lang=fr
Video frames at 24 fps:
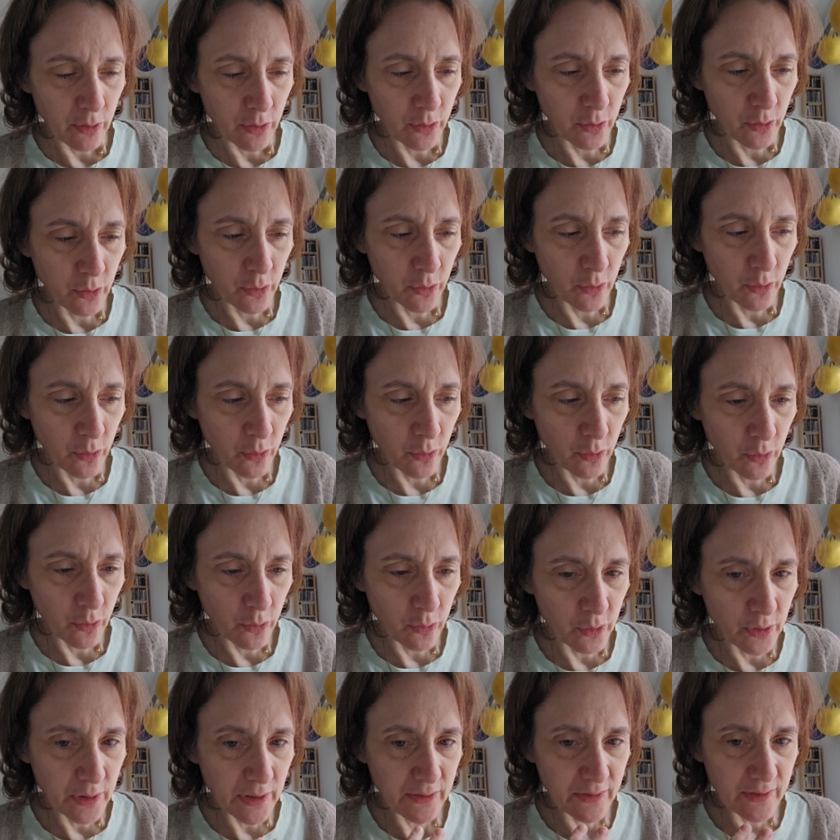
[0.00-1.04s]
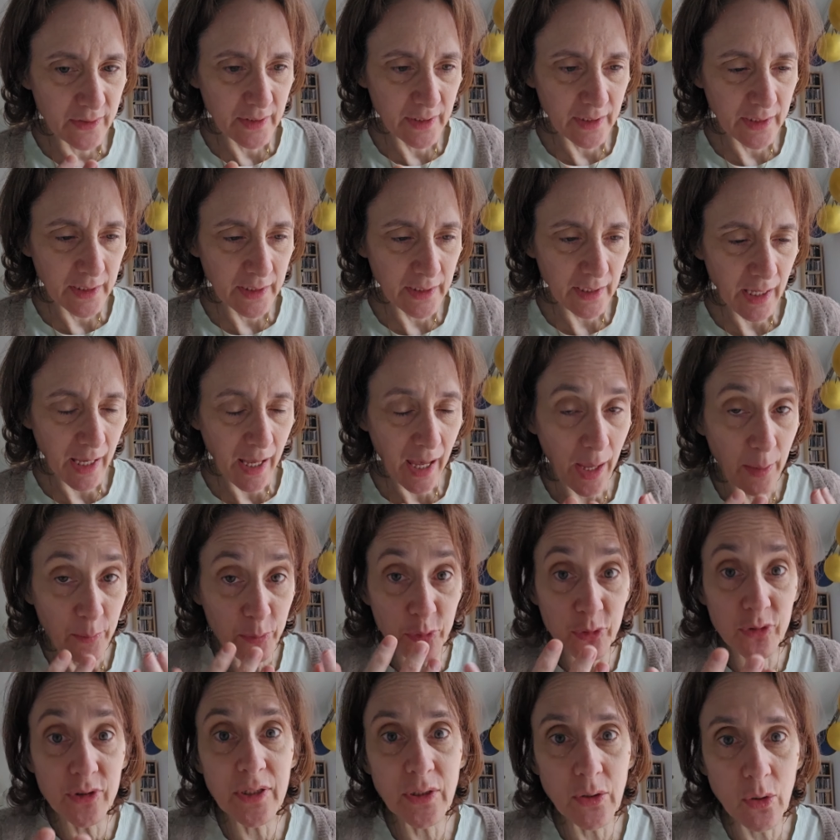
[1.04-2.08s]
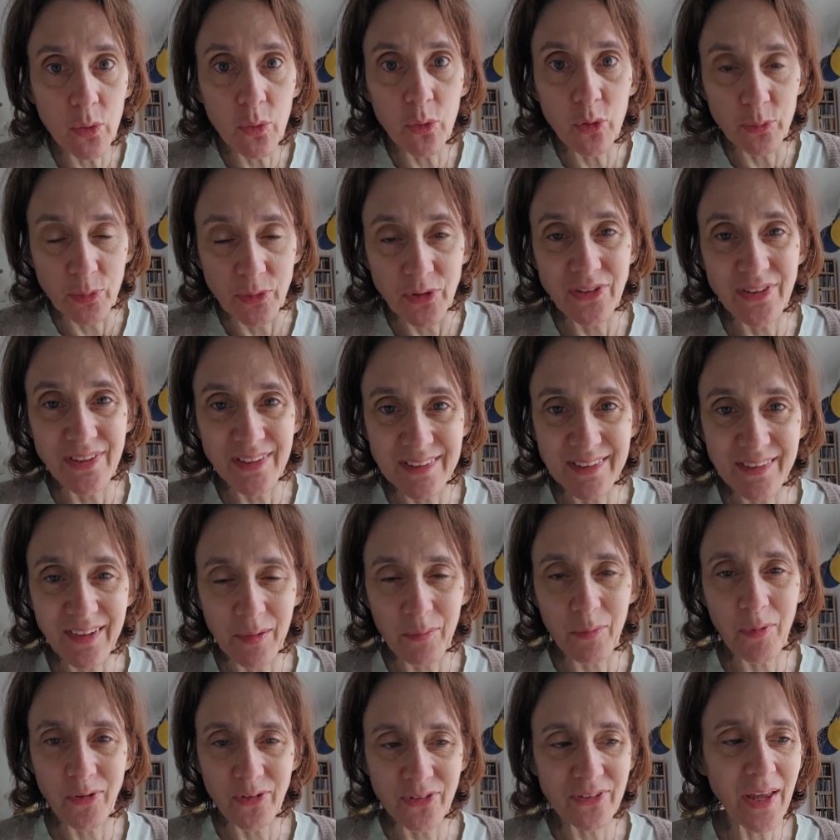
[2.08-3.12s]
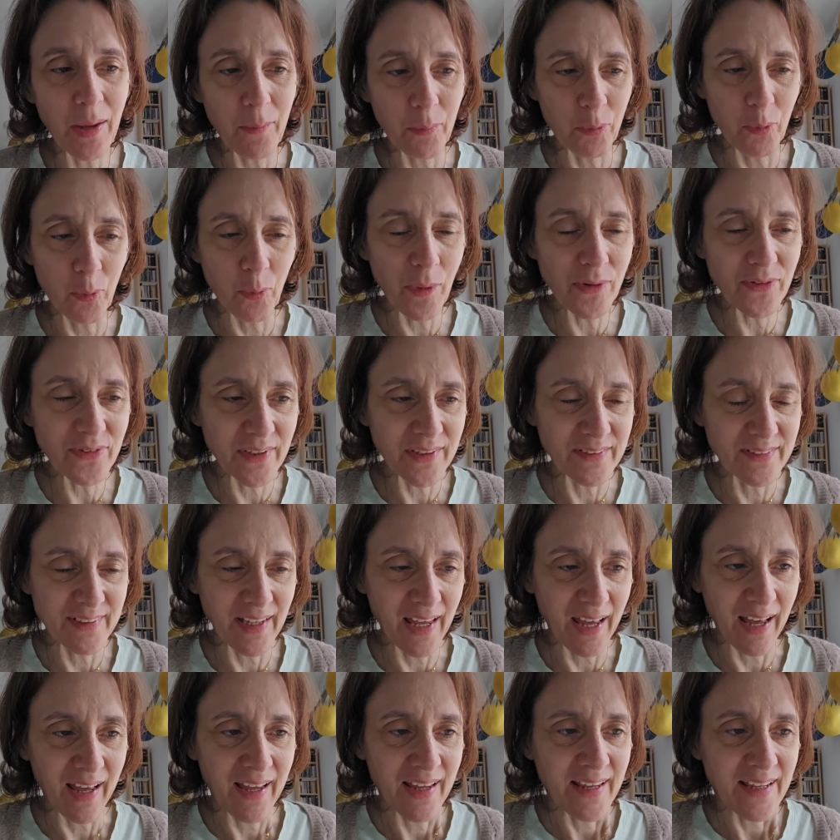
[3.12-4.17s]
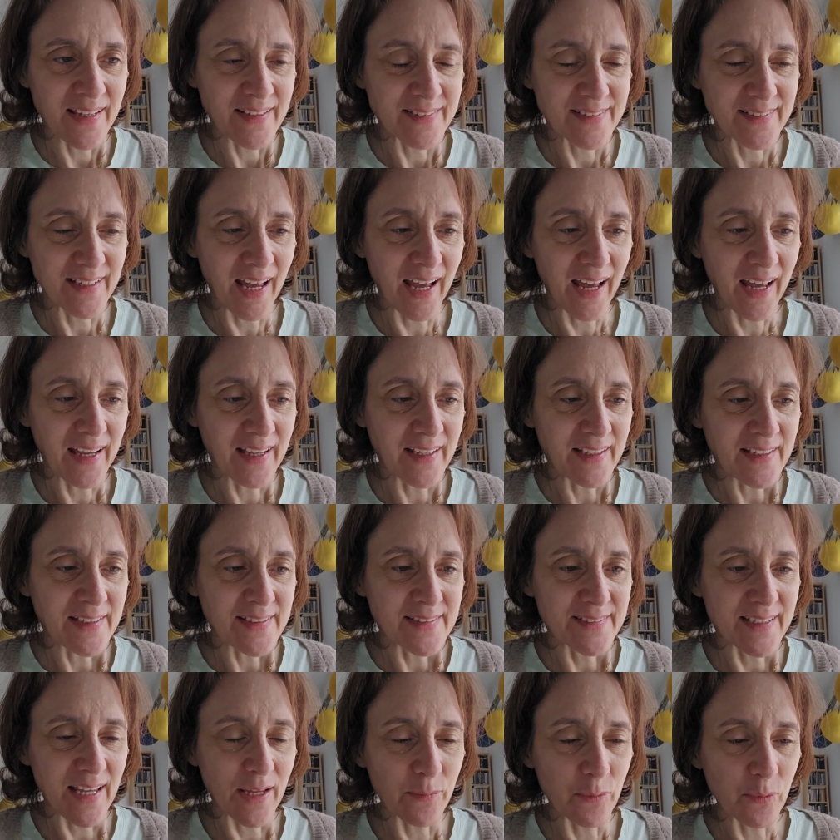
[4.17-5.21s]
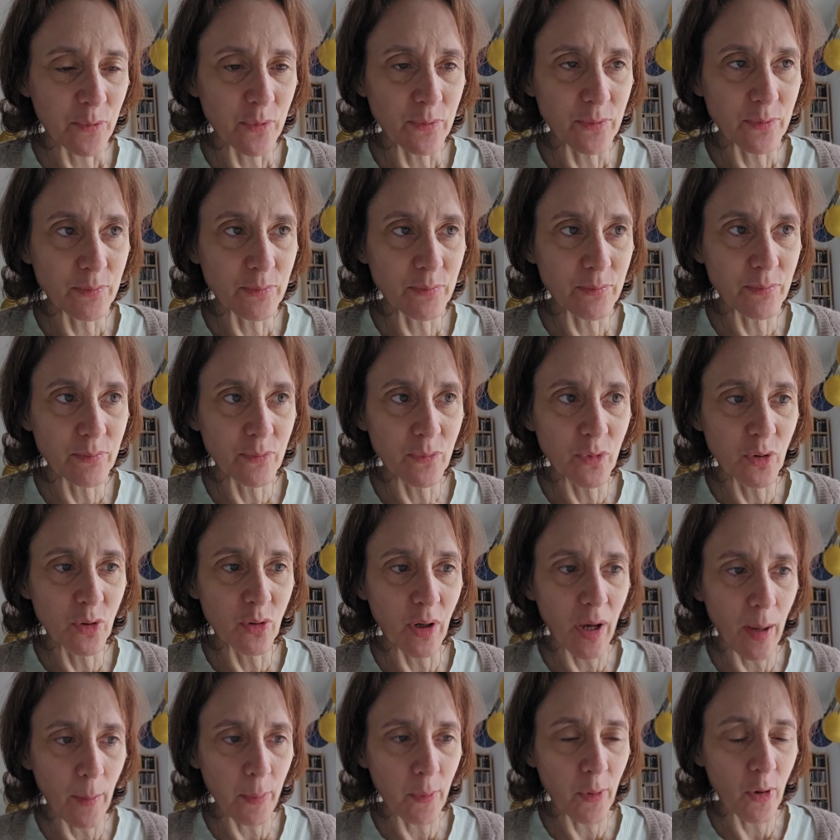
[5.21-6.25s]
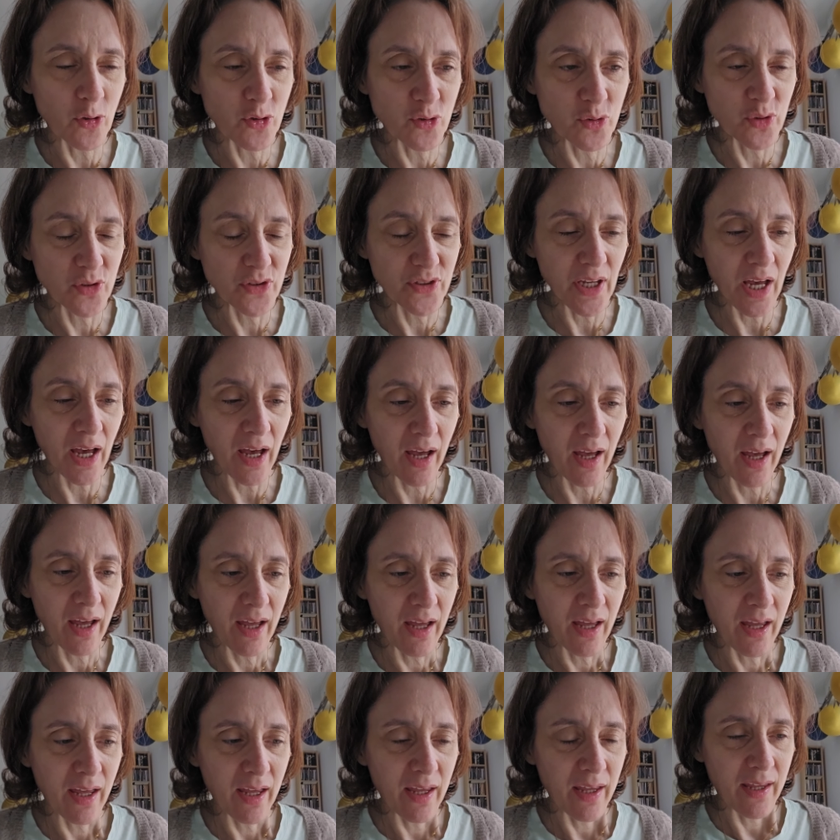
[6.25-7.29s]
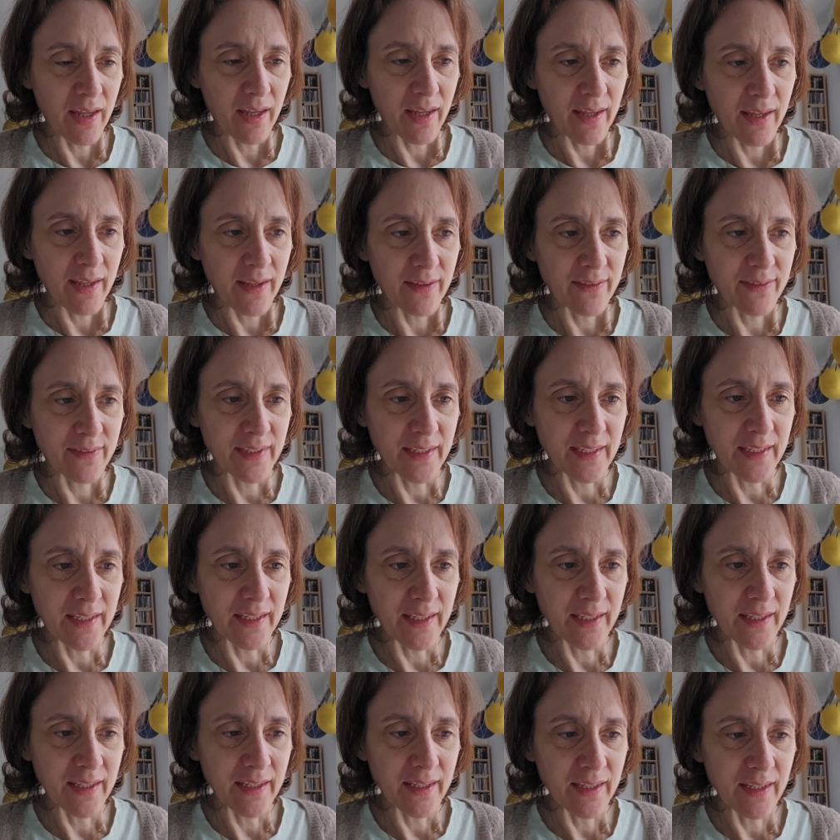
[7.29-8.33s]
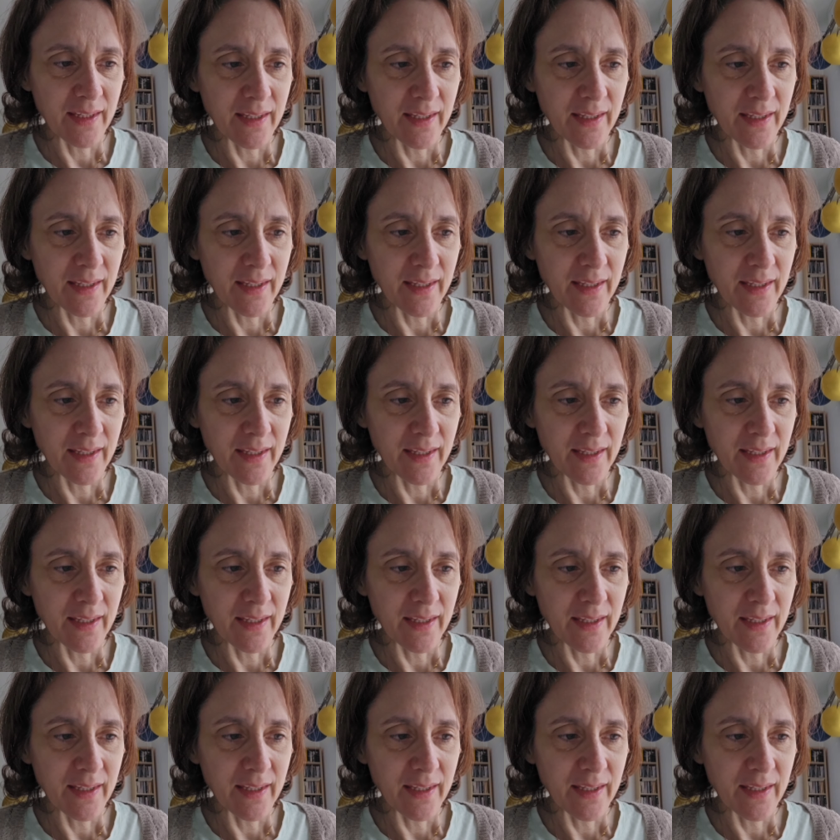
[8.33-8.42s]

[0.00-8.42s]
de désirer abuser de l'autre C'est vraiment ça, pour moi, ça, ça, ça, me rapproche de ça. C'est